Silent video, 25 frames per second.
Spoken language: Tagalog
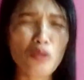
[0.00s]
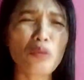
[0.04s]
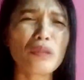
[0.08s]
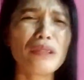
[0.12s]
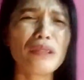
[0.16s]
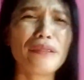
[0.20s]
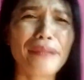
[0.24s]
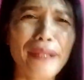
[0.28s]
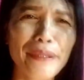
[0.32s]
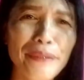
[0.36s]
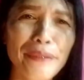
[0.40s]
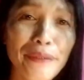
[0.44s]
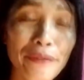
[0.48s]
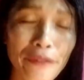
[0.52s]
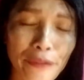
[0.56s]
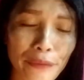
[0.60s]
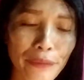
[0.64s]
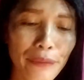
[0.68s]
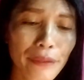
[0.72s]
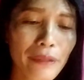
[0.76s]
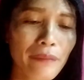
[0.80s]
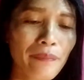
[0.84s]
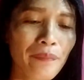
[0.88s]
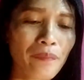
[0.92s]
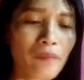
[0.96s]
Gusto ko ng dragon
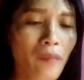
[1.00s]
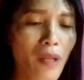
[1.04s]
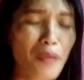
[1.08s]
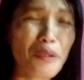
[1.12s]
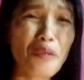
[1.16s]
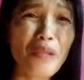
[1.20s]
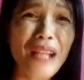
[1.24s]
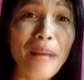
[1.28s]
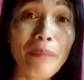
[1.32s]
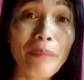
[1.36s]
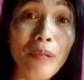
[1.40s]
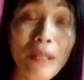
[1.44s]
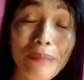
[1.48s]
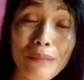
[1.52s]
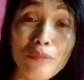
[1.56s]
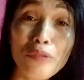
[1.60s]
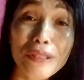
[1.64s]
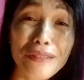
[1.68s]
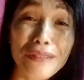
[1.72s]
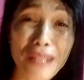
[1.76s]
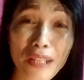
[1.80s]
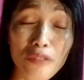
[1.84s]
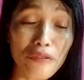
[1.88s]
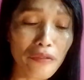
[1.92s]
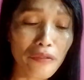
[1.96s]
fruit. Nagkuuna po na
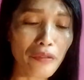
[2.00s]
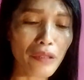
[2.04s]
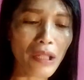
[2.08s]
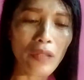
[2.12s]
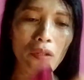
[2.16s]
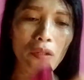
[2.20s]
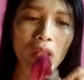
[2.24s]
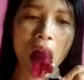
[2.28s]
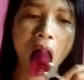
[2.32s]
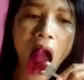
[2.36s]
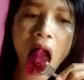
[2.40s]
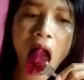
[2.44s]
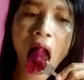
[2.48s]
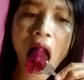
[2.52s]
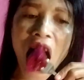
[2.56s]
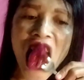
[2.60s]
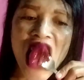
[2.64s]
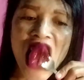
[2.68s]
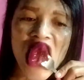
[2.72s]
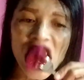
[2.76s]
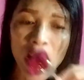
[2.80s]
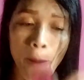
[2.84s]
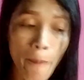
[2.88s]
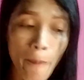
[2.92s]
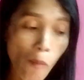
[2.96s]
pang dragon fruit ngayon.
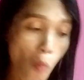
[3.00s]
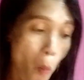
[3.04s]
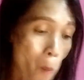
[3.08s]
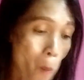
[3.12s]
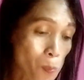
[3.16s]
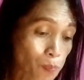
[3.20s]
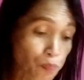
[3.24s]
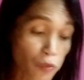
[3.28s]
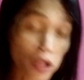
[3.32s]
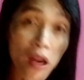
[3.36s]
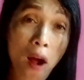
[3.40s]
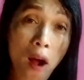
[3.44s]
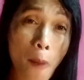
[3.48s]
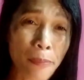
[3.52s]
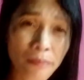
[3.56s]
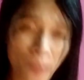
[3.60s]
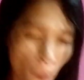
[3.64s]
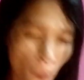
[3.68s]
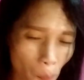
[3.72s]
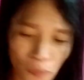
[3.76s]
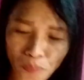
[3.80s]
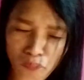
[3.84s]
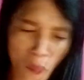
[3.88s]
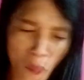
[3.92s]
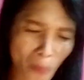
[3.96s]
Ha!
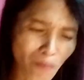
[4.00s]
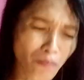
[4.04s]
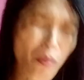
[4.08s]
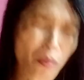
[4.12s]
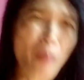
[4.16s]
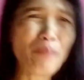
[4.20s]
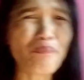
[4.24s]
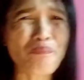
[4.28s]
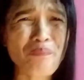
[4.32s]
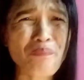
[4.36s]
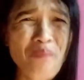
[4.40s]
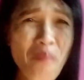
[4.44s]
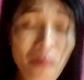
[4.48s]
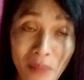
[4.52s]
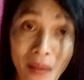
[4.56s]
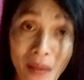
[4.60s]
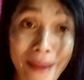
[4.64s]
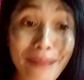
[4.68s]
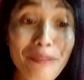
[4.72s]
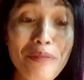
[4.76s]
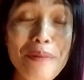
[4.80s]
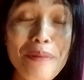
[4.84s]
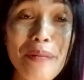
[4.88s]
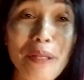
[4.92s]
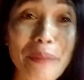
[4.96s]

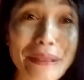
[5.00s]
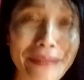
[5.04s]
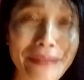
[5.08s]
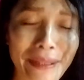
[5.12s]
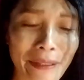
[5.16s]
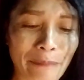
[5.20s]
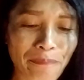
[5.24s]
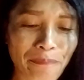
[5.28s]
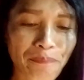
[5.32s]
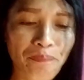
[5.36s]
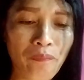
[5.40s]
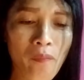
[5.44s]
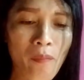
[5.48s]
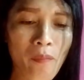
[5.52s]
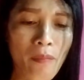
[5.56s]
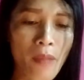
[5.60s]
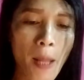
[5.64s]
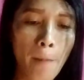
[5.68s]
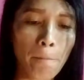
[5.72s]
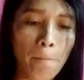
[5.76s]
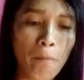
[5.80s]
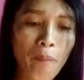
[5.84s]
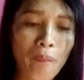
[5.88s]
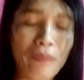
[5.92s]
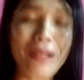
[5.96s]
Sabi nyo mga wonder.
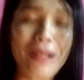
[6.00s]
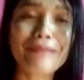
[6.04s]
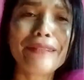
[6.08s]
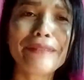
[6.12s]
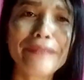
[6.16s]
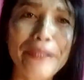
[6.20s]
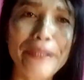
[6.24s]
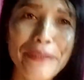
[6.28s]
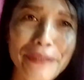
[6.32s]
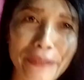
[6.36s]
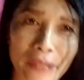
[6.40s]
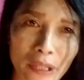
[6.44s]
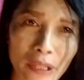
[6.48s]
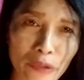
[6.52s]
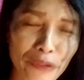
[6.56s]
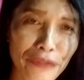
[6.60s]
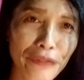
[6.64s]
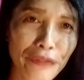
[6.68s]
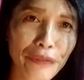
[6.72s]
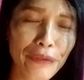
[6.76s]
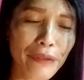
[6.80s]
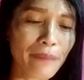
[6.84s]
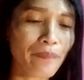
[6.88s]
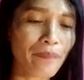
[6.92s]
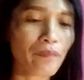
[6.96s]
Nagtitinda ko ng dragon
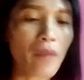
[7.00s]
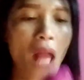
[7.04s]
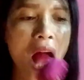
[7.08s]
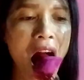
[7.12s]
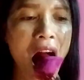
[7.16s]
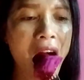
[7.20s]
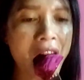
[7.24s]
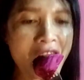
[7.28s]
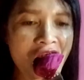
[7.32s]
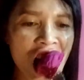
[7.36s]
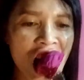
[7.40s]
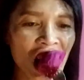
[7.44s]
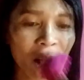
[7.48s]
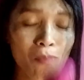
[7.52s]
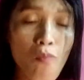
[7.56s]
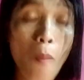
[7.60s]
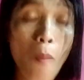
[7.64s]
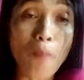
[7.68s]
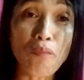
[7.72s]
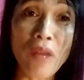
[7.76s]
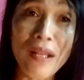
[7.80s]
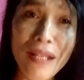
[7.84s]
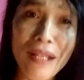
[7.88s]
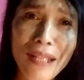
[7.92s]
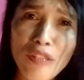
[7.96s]
fruit.
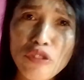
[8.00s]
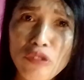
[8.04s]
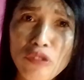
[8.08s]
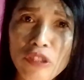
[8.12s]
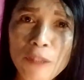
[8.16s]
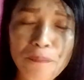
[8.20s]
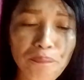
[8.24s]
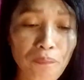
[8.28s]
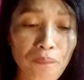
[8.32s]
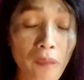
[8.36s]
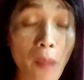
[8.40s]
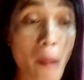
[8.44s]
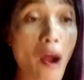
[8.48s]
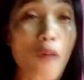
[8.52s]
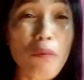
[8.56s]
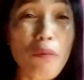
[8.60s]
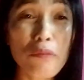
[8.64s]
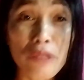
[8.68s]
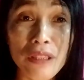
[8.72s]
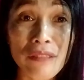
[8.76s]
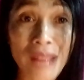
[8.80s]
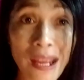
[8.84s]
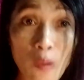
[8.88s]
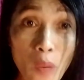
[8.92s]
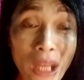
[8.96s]
Naalala ko noon, bago
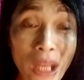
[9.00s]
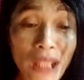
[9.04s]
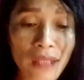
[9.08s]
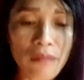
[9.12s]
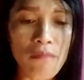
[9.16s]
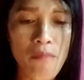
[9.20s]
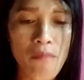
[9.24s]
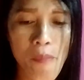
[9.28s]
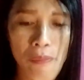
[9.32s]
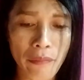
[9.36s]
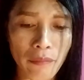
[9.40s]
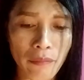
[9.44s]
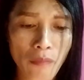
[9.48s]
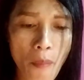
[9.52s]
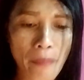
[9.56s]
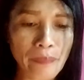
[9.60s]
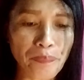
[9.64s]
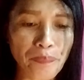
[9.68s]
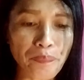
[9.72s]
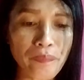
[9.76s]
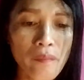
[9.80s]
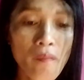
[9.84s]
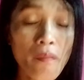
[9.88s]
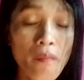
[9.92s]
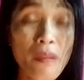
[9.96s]
nun Taiwan.
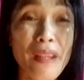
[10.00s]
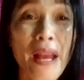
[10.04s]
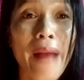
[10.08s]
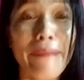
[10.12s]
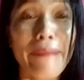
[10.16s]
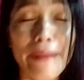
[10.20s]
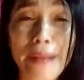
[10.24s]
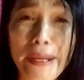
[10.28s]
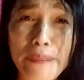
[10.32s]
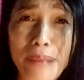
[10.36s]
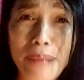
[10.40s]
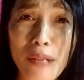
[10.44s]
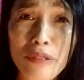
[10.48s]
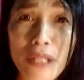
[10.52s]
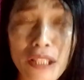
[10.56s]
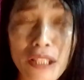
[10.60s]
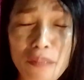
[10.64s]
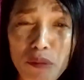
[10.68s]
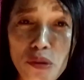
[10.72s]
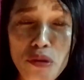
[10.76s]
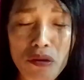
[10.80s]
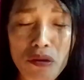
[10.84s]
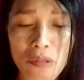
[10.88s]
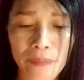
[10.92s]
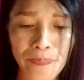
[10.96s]
nag ako sa
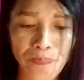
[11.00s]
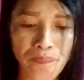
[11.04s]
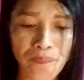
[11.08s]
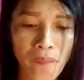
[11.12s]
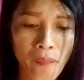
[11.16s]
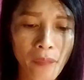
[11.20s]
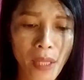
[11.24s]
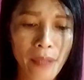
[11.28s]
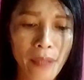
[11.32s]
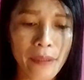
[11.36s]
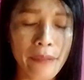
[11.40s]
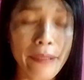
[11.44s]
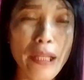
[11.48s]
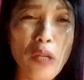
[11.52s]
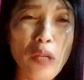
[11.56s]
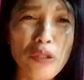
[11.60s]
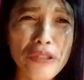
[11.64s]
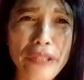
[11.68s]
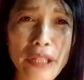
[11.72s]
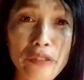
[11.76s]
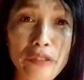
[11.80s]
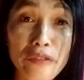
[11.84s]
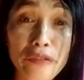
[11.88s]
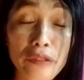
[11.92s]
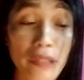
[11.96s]
Imus. Dala
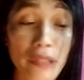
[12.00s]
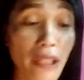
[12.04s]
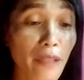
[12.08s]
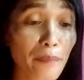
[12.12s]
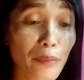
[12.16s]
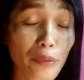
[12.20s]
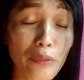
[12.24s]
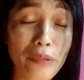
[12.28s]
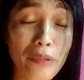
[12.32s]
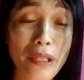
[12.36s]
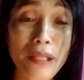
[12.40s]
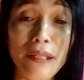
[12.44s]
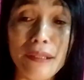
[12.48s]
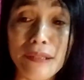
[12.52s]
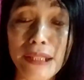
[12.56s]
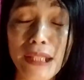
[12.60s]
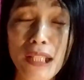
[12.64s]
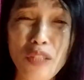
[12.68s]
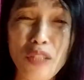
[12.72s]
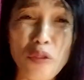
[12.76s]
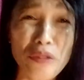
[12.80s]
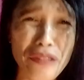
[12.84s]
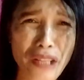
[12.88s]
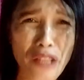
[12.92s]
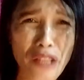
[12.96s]
ko dragon fruit, ilang, ilang
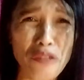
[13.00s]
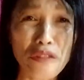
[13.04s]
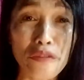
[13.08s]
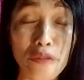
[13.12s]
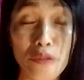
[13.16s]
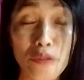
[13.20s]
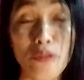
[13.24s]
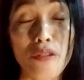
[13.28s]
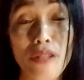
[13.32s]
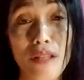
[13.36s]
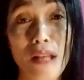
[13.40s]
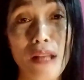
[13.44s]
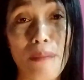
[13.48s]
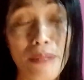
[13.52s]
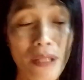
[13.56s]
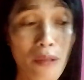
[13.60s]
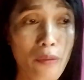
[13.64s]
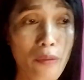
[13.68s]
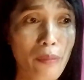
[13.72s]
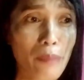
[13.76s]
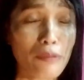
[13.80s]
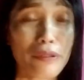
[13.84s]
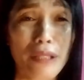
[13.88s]
kilo kilong dragon fruit yun sa napsa ko.